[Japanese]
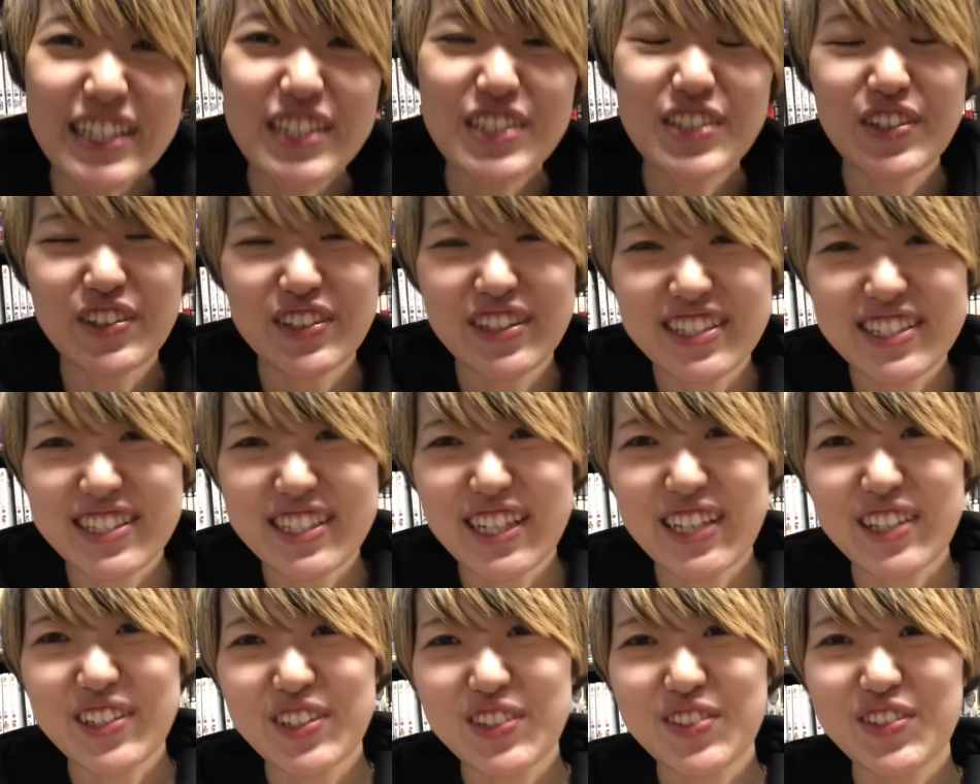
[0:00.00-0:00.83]
以上にし
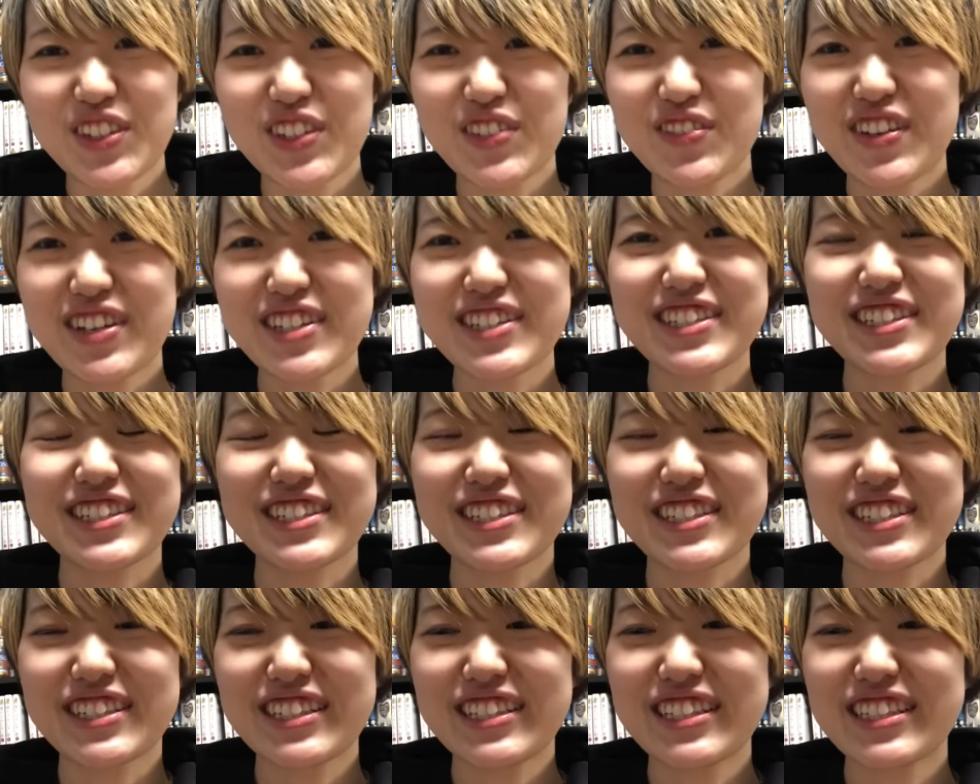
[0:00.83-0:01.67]
たいと思いま
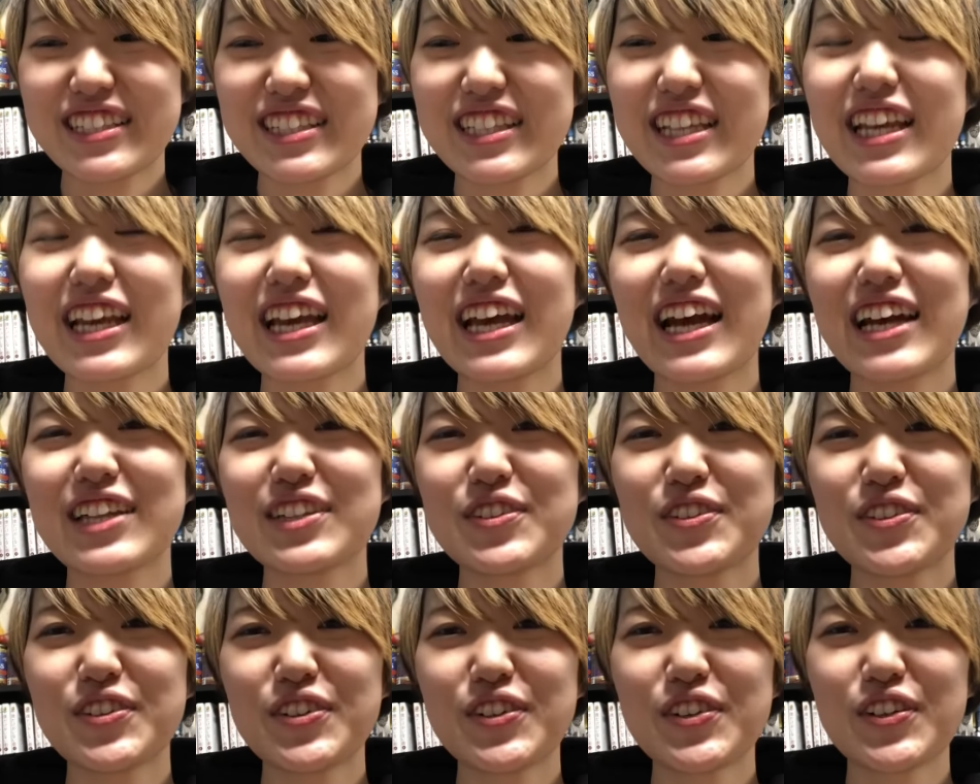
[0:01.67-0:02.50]
すであ
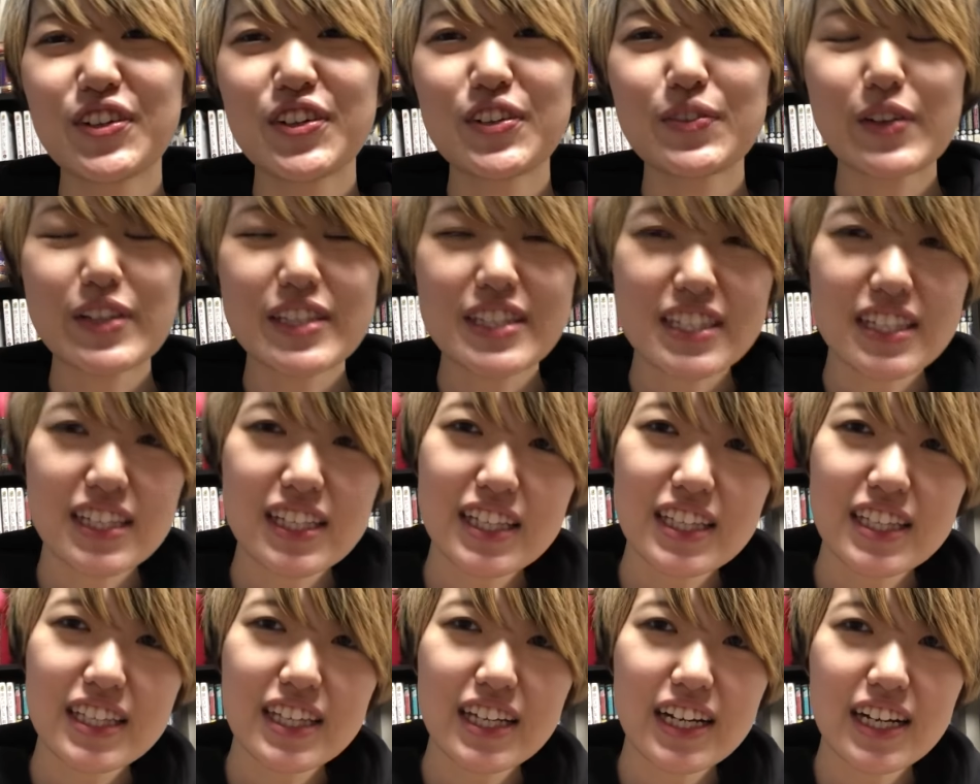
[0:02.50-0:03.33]
のー、まあ
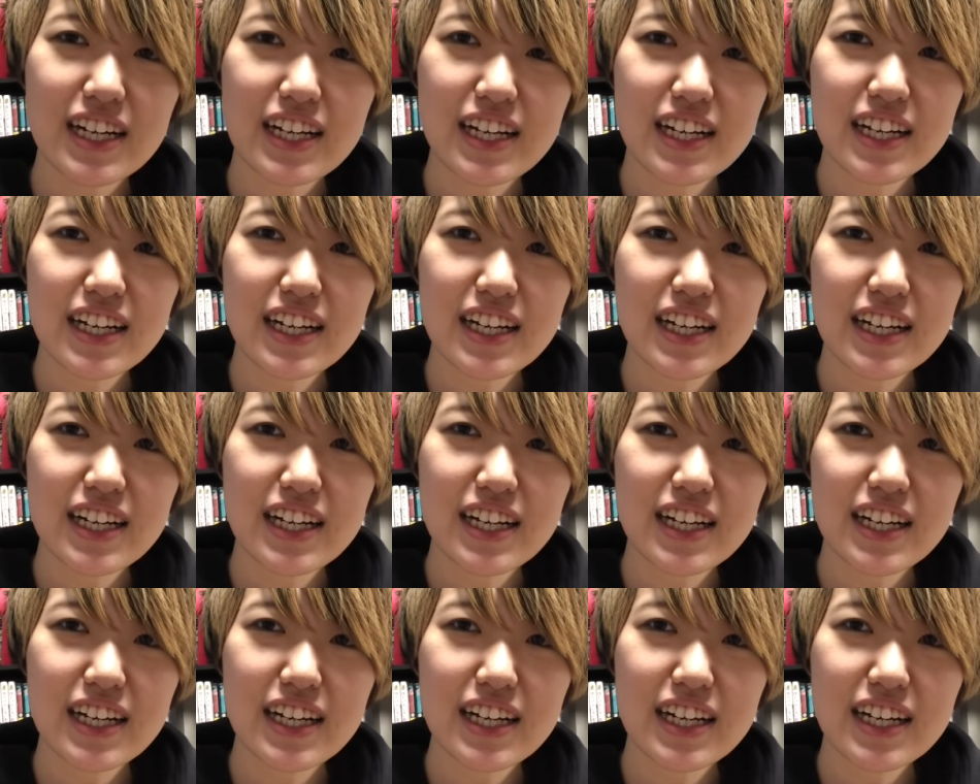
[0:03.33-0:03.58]
Twitter